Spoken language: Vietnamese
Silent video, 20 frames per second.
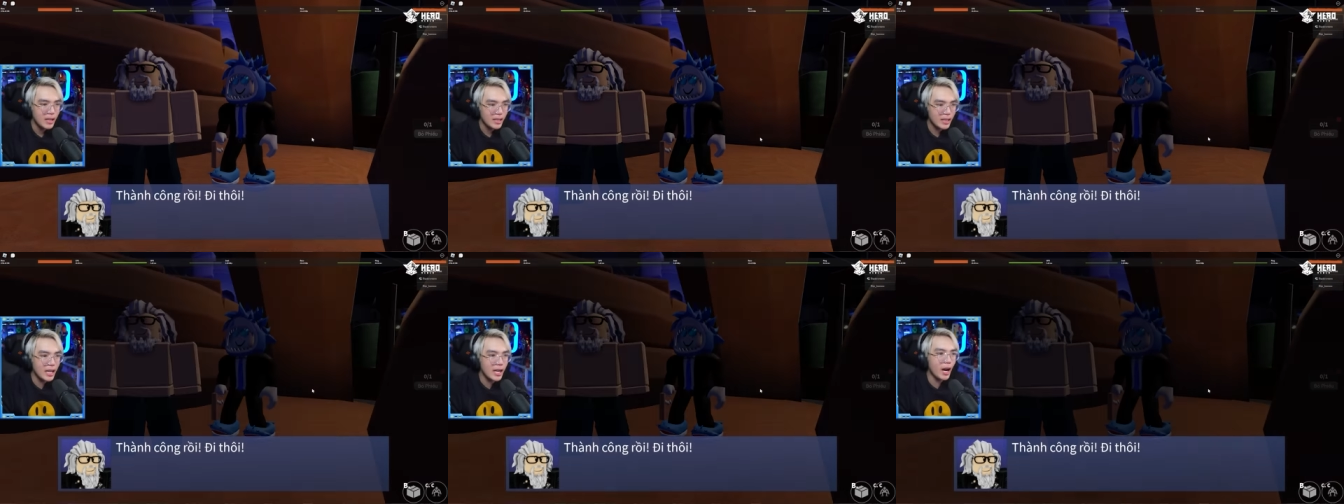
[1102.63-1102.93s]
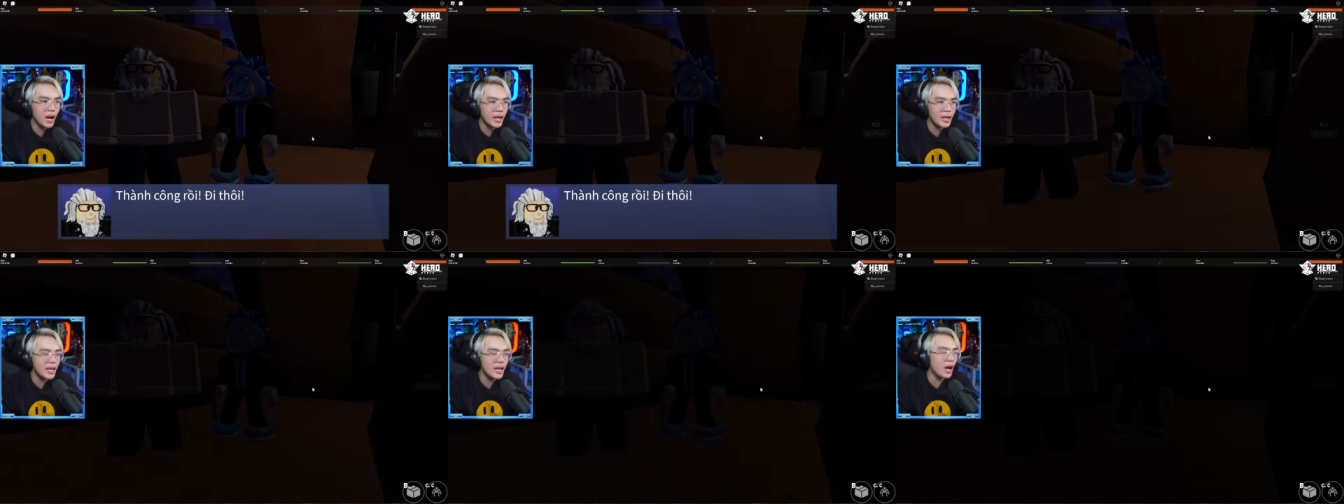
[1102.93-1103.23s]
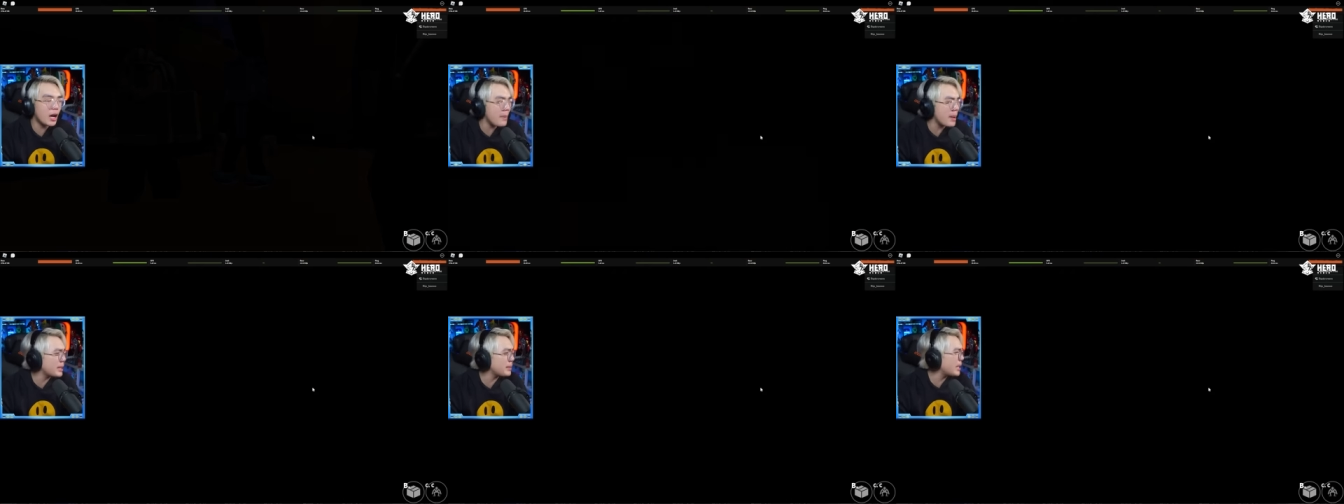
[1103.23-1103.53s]
đi thôi đi
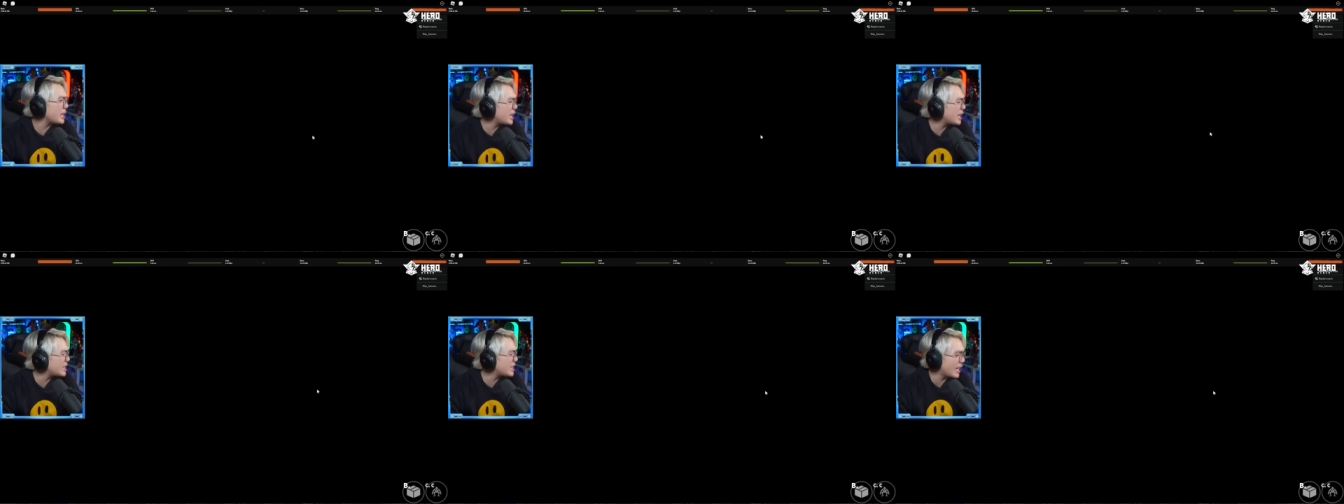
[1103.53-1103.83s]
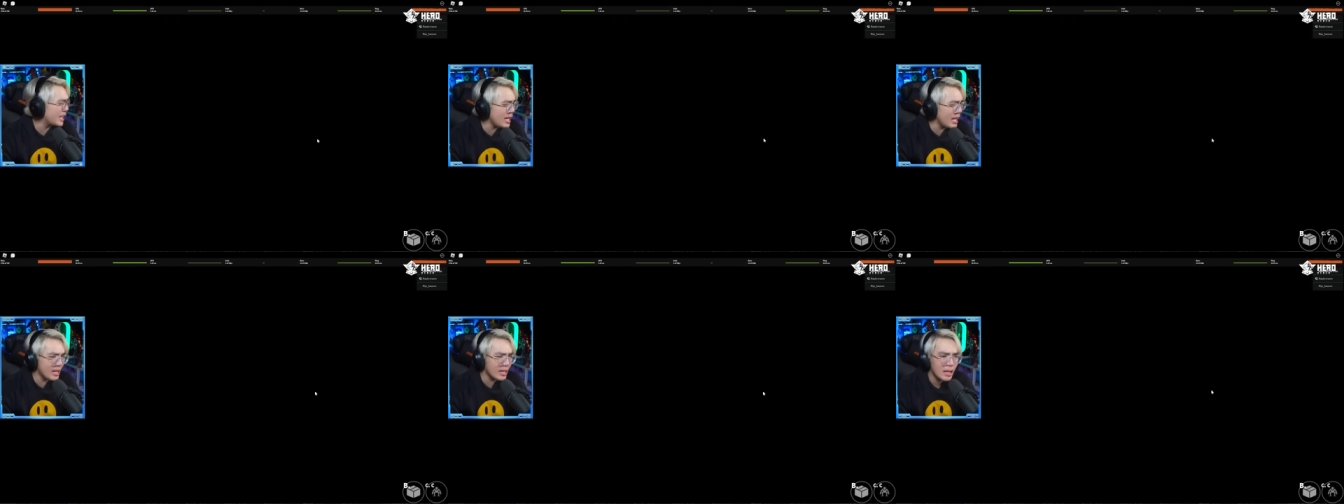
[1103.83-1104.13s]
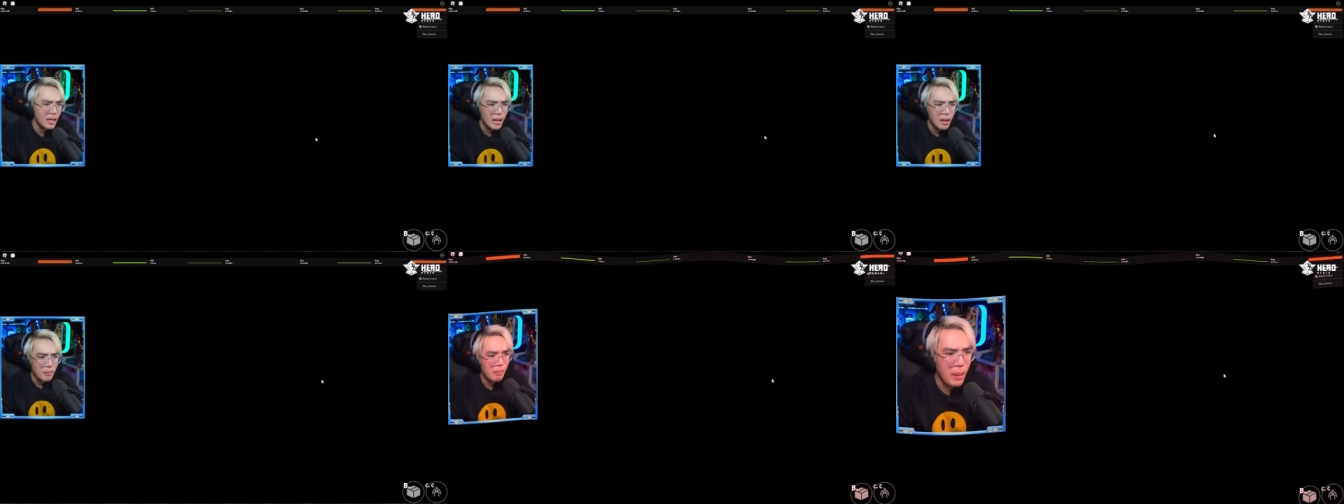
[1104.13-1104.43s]
thôi bác bác tiến sĩ ơi
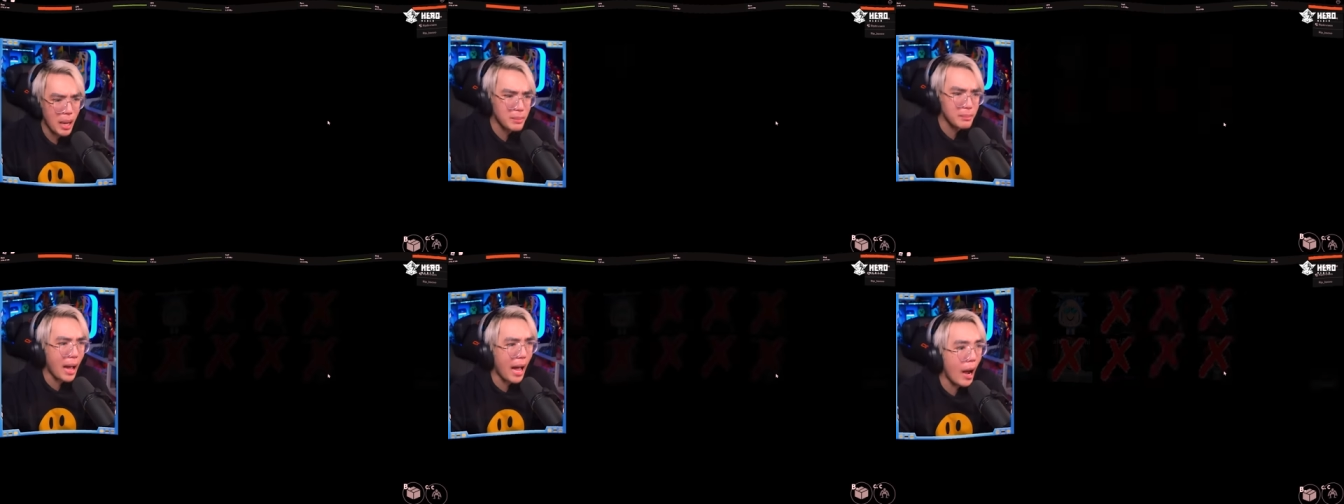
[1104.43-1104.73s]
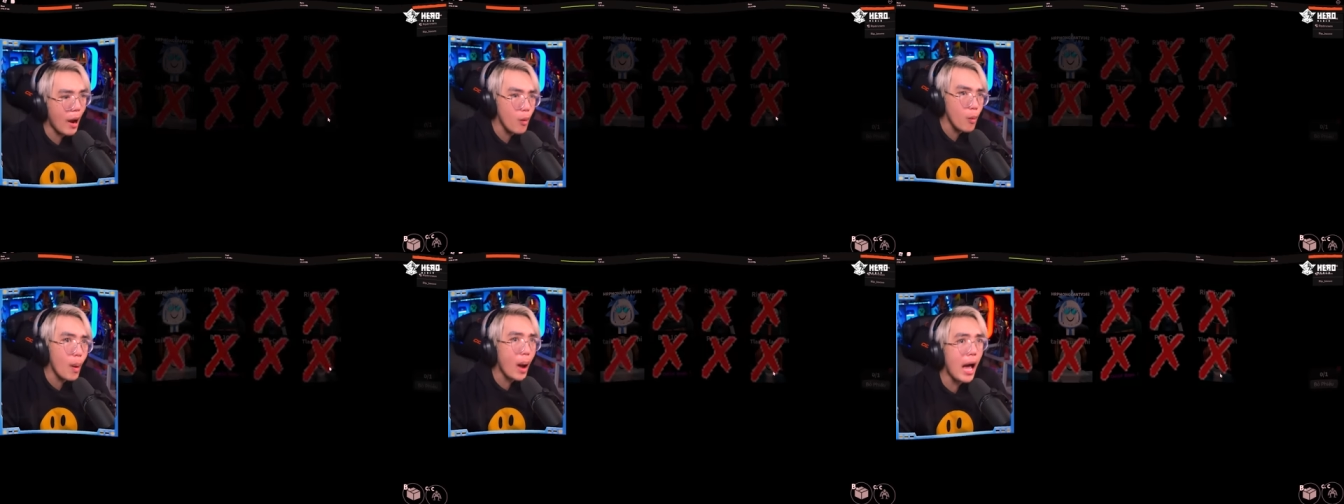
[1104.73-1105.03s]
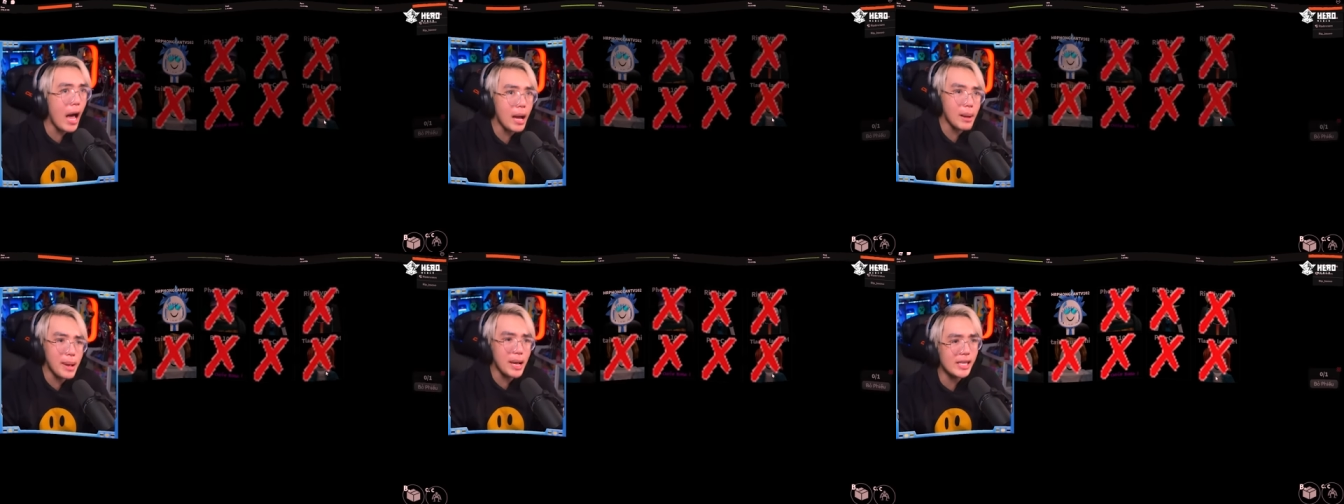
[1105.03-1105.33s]
bác báo
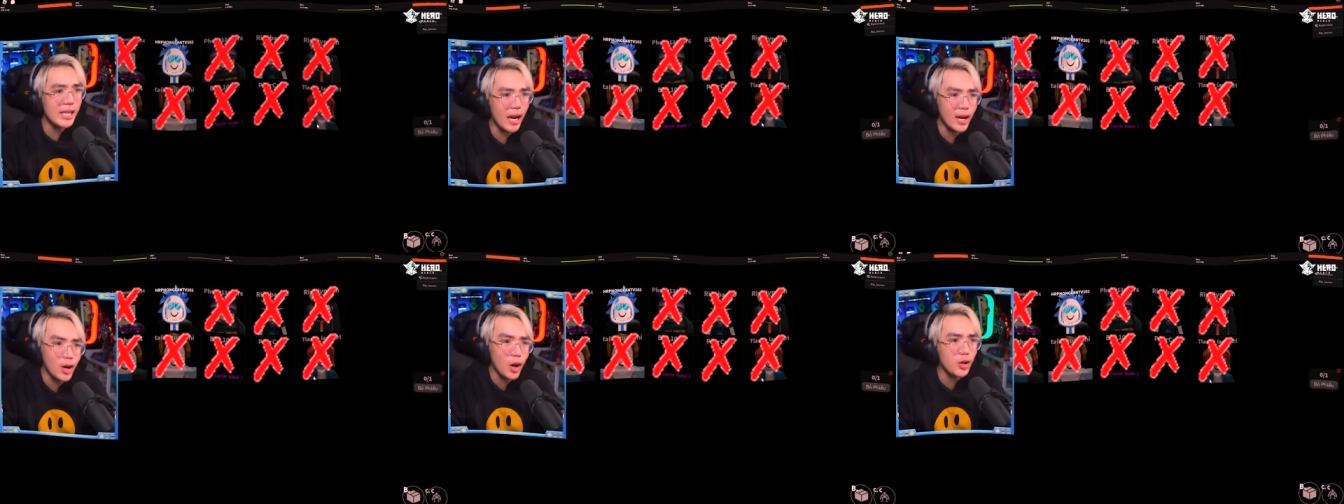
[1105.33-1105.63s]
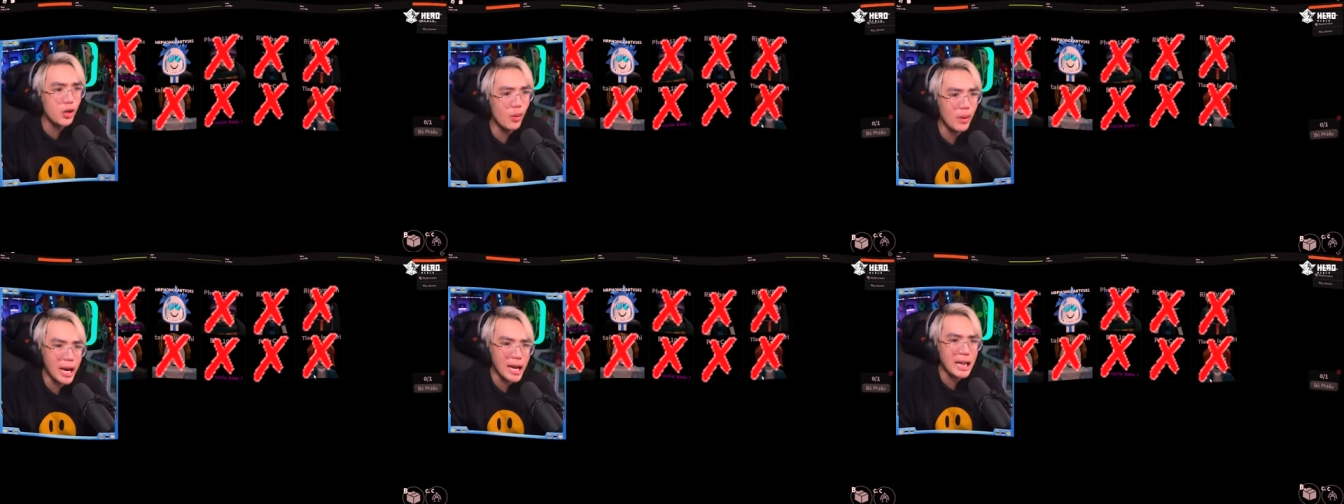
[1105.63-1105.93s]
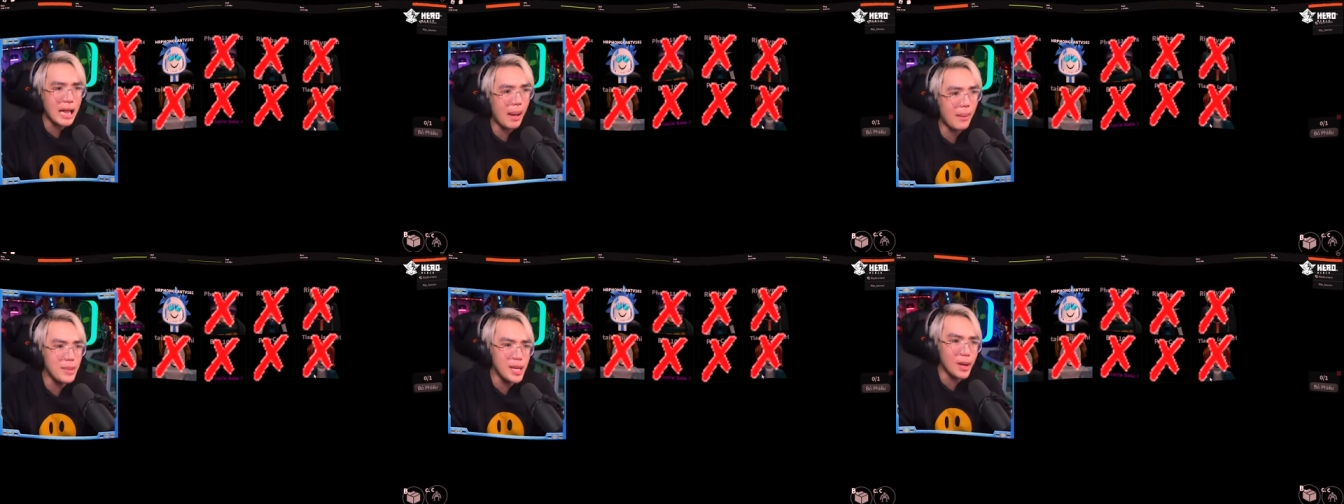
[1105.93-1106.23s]
quá bác dẫn con vô đây
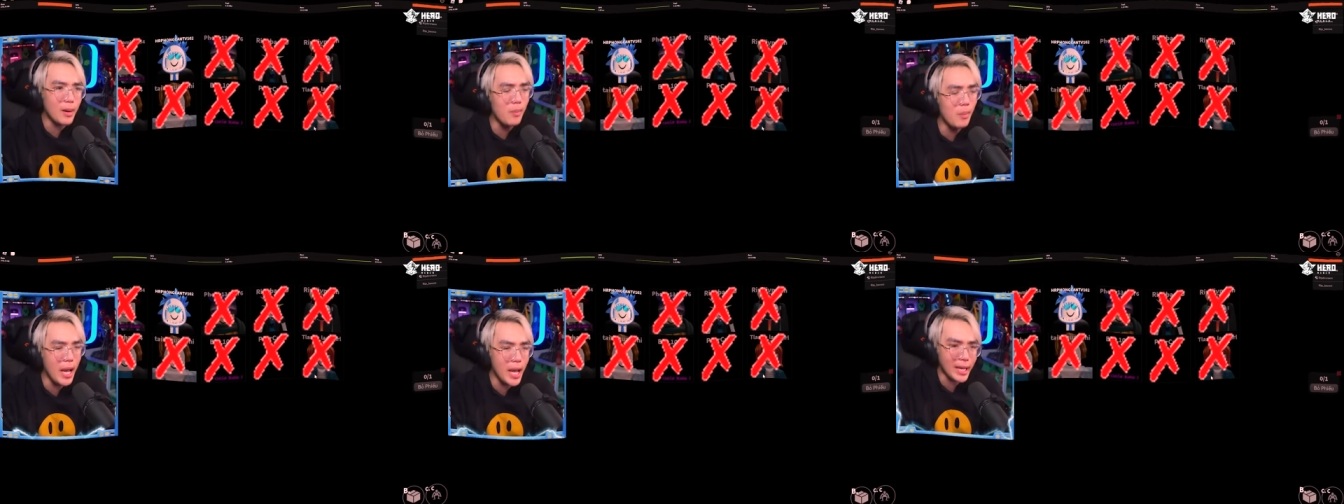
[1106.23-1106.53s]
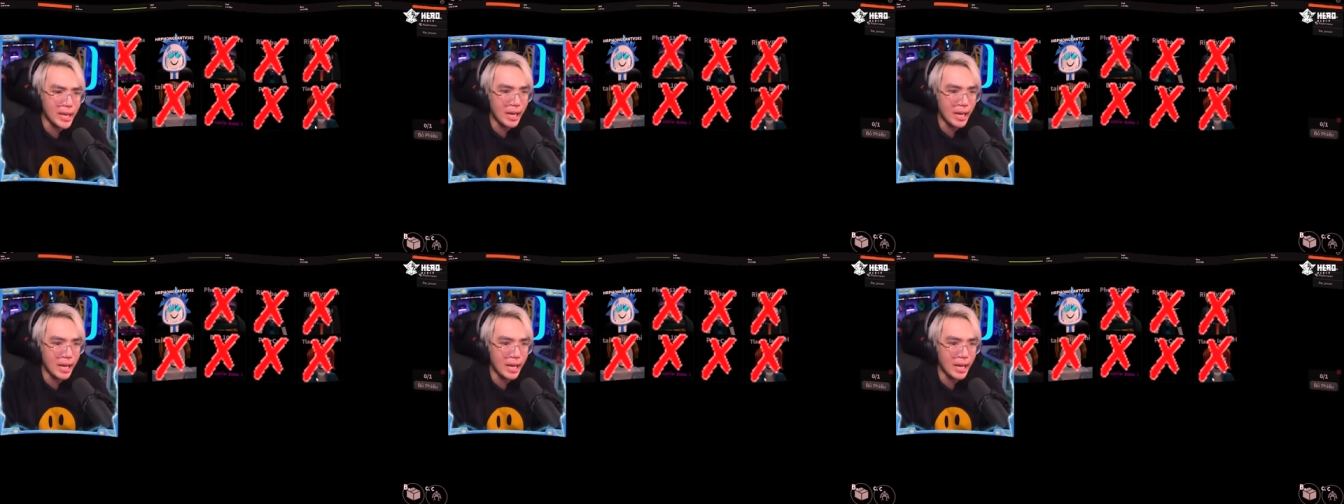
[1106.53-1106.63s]
làm gì không biết